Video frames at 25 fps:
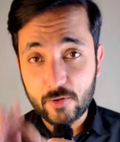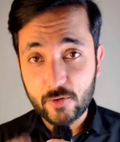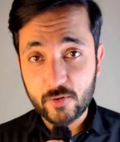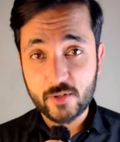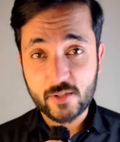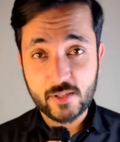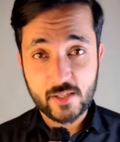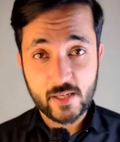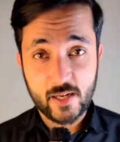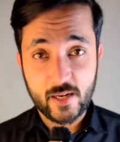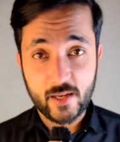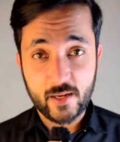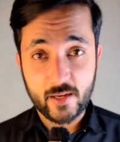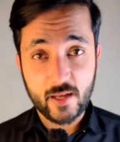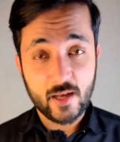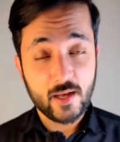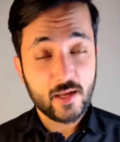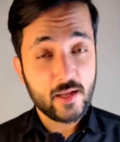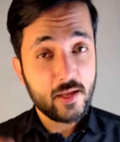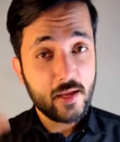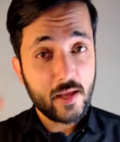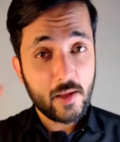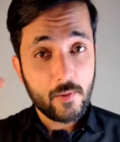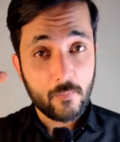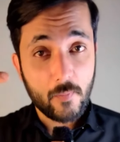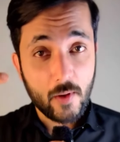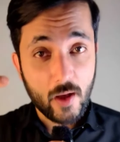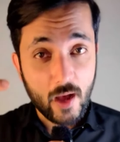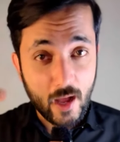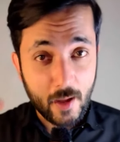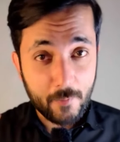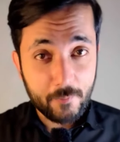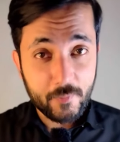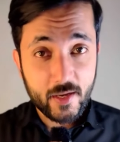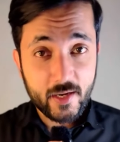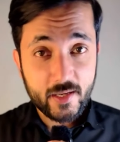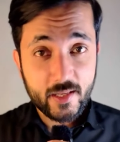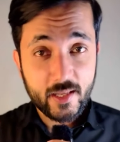कौन सा लगा
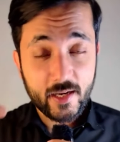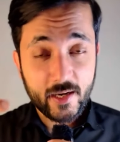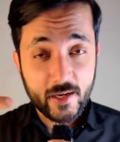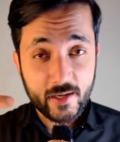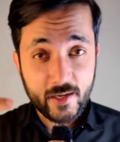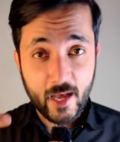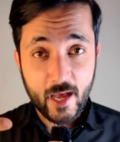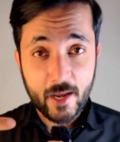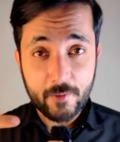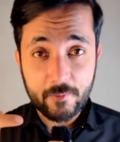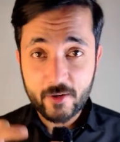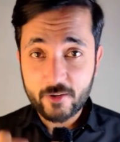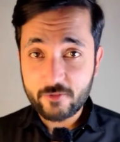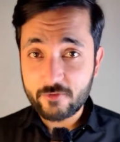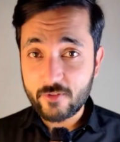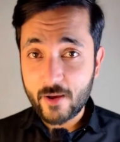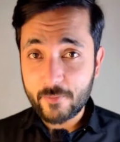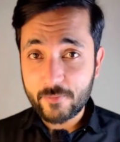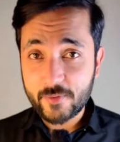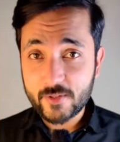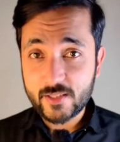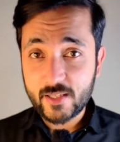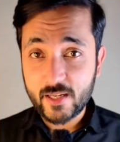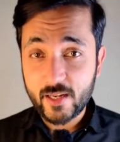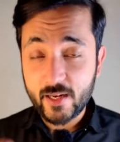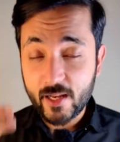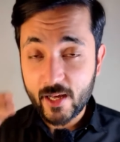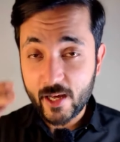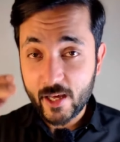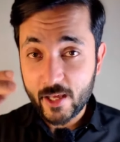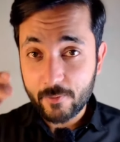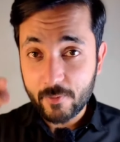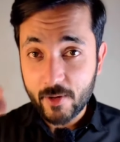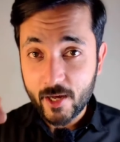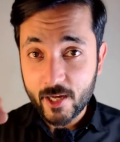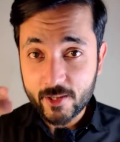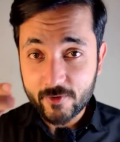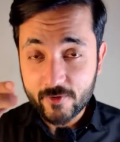आमिर की रिटायरमेंट वापस लेना
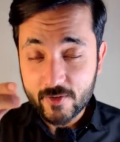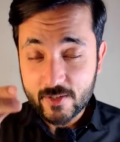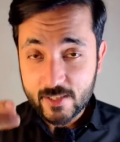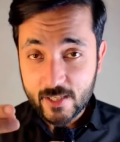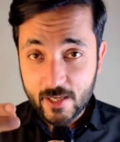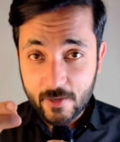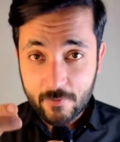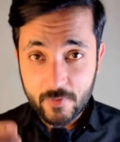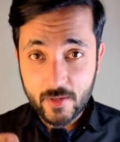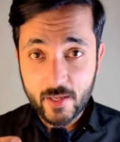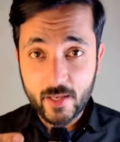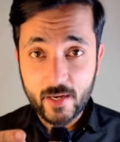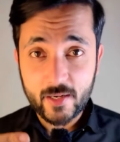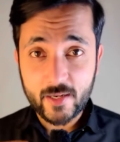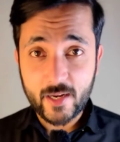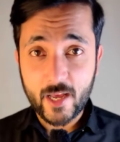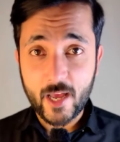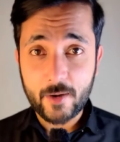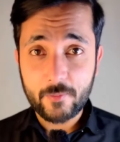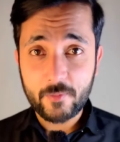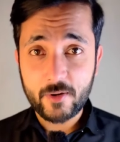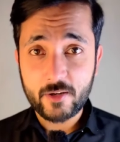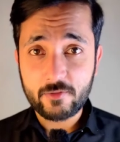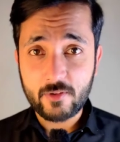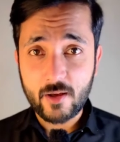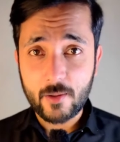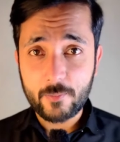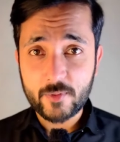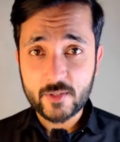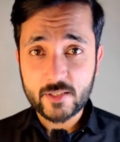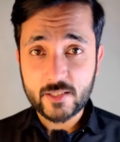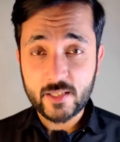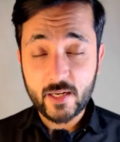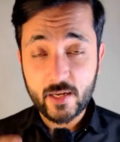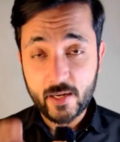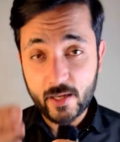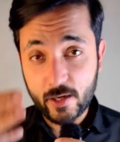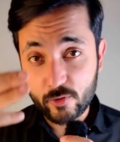इमाद वसीम की रिटायरमेंट
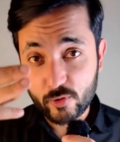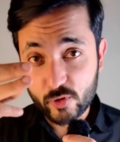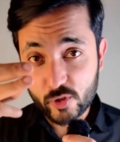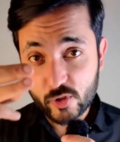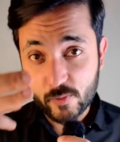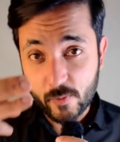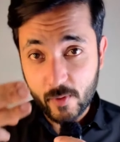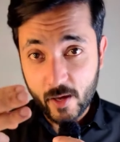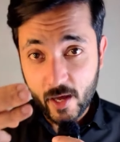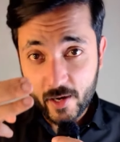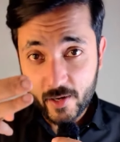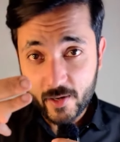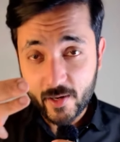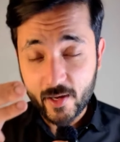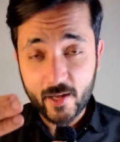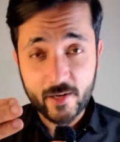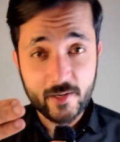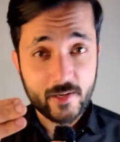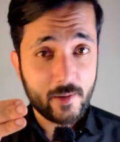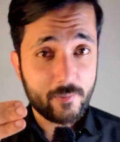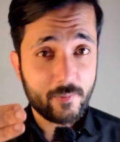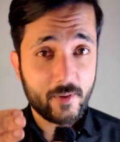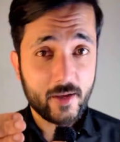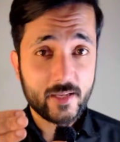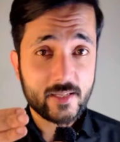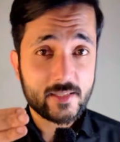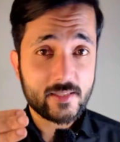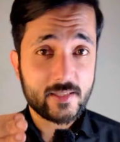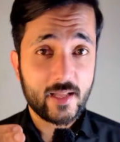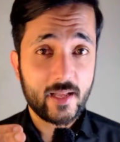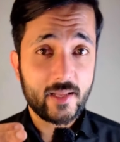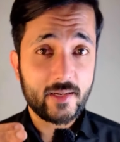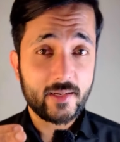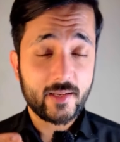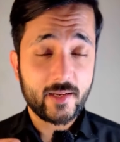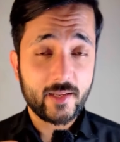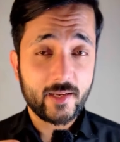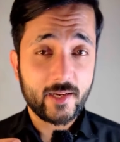वापस लेना उस्मान खान का
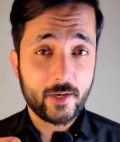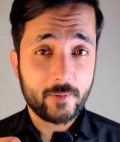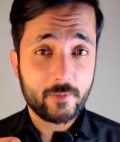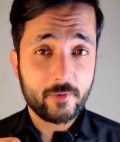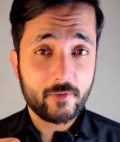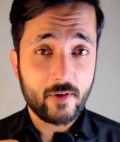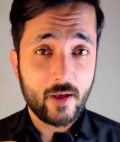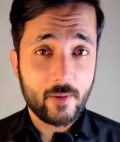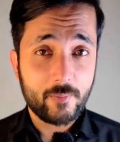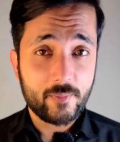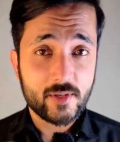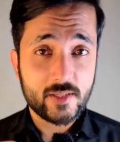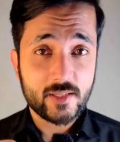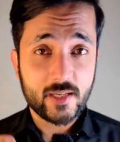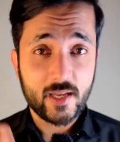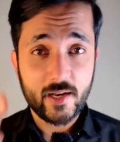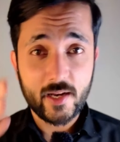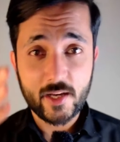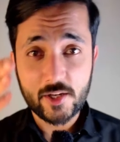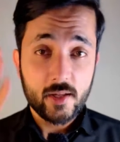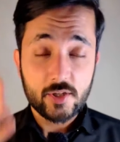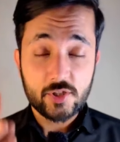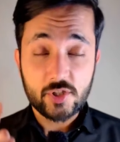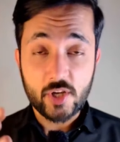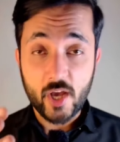पाकिस्तान क्रिकेट में वापस आना